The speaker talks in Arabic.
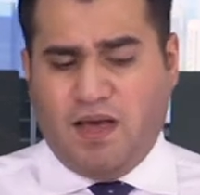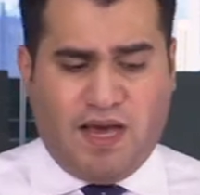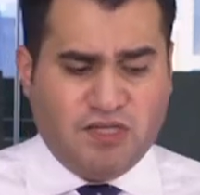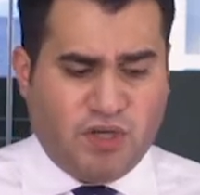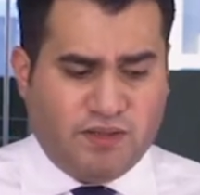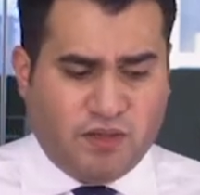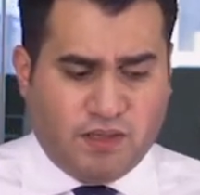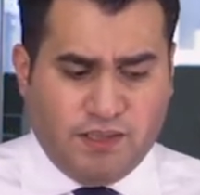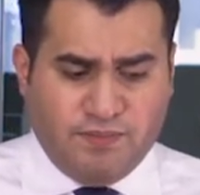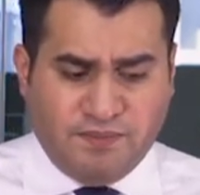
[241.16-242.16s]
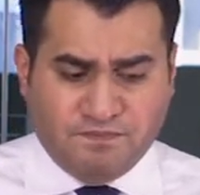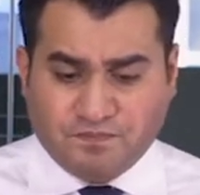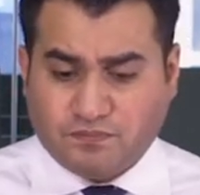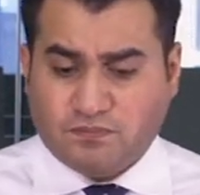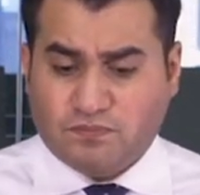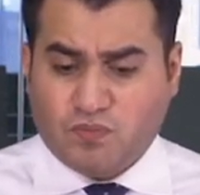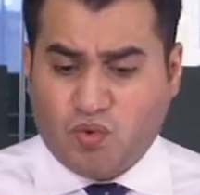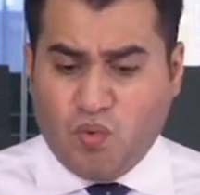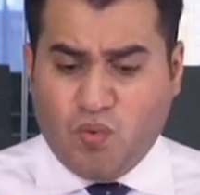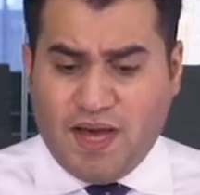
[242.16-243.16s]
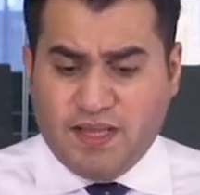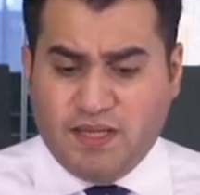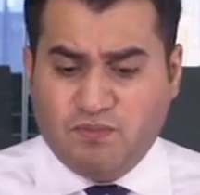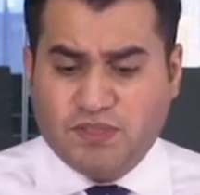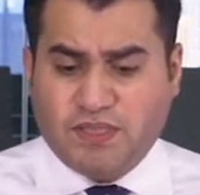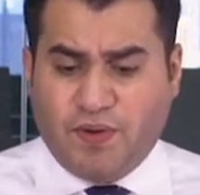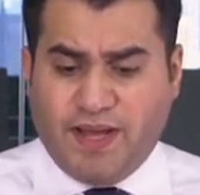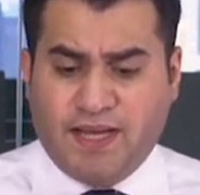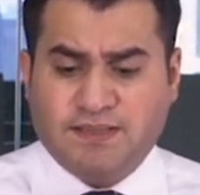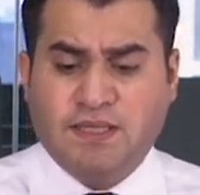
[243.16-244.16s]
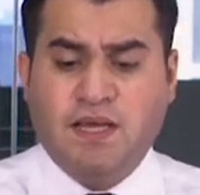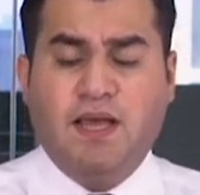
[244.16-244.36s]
عشرة تقريبا وهذه المستويات